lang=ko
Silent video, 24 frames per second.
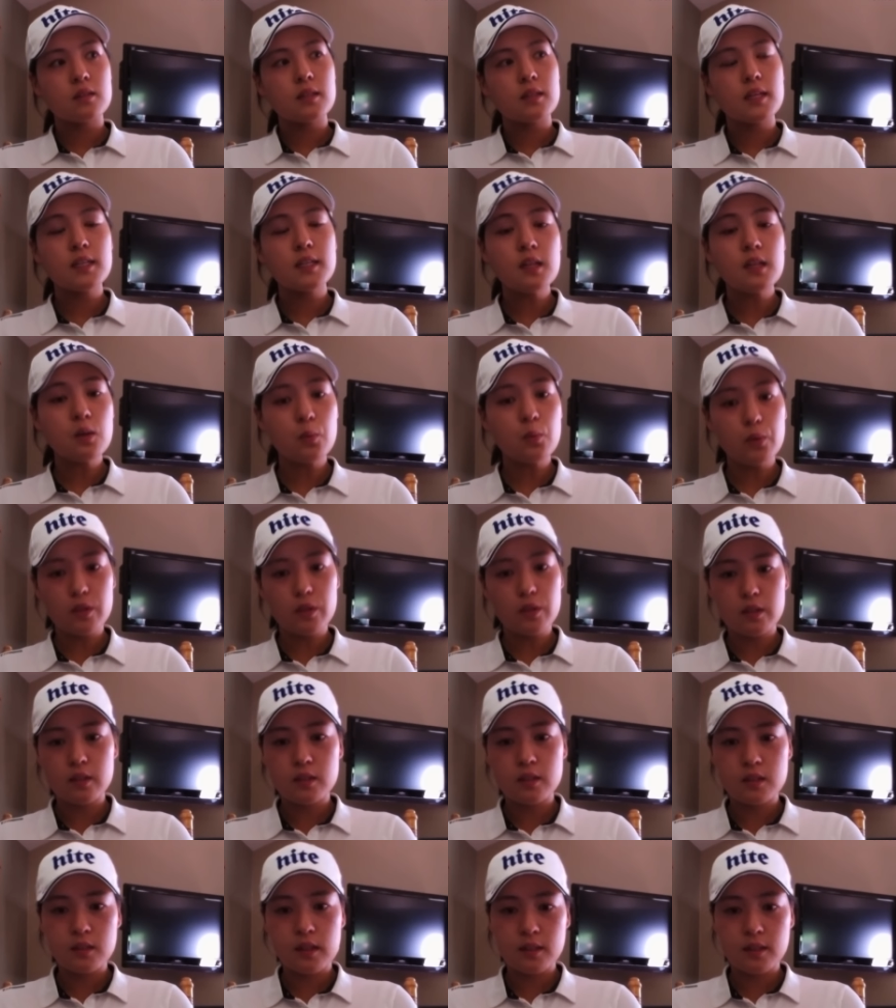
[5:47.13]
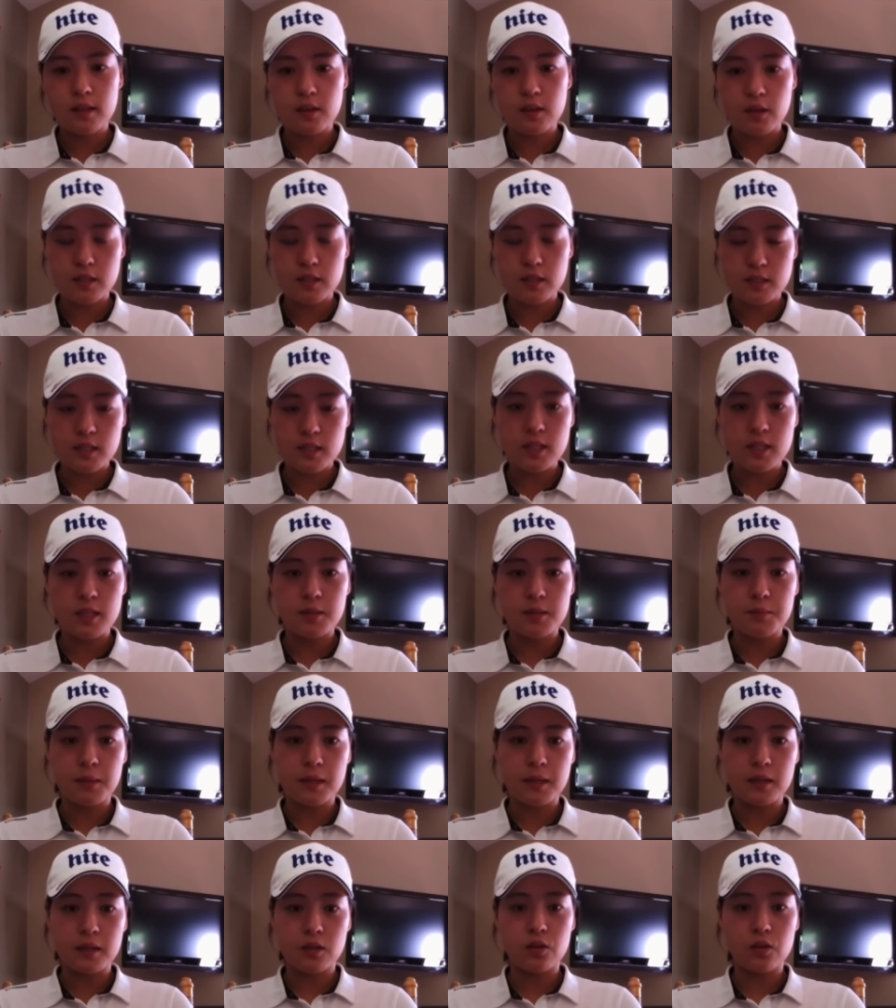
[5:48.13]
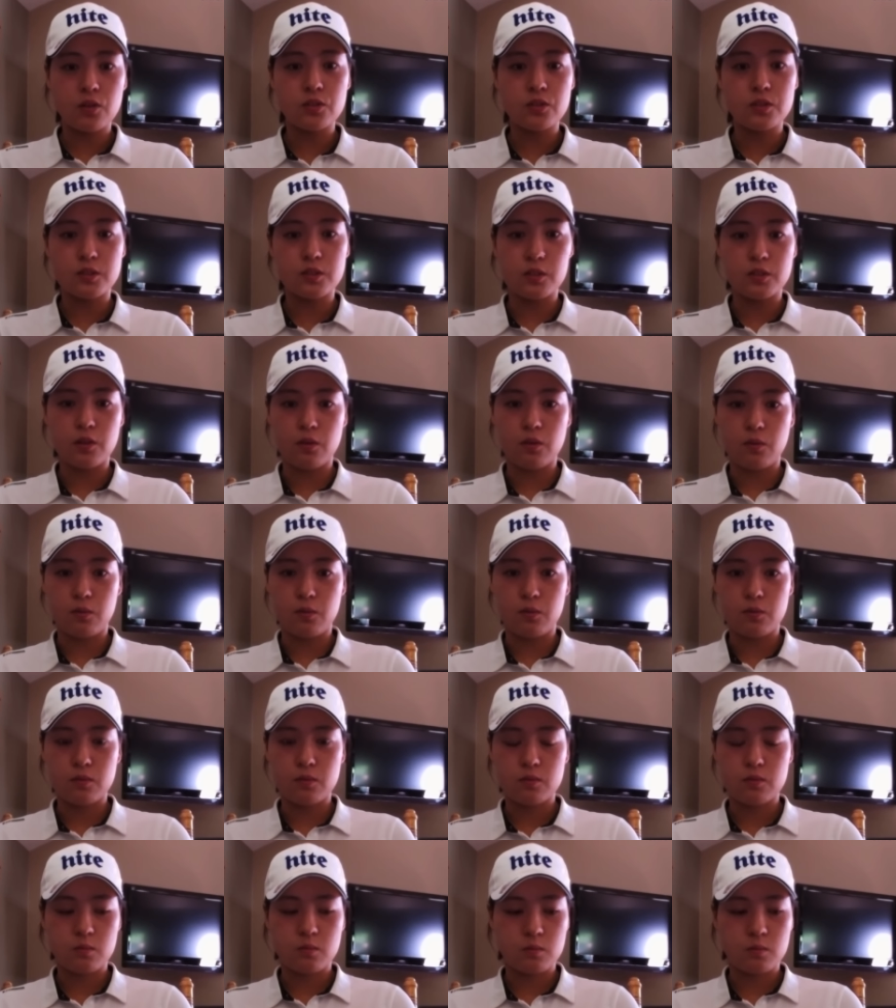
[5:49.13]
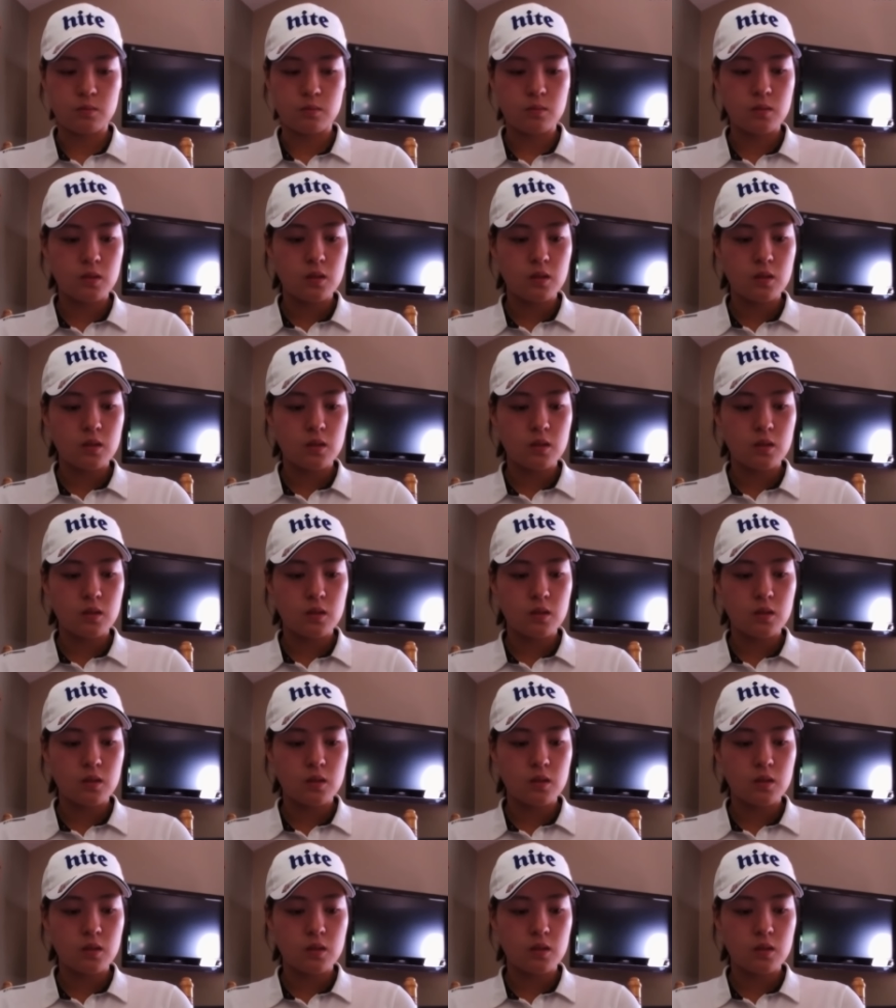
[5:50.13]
깨닫고 있는 게 굉장히 많거든요. 좀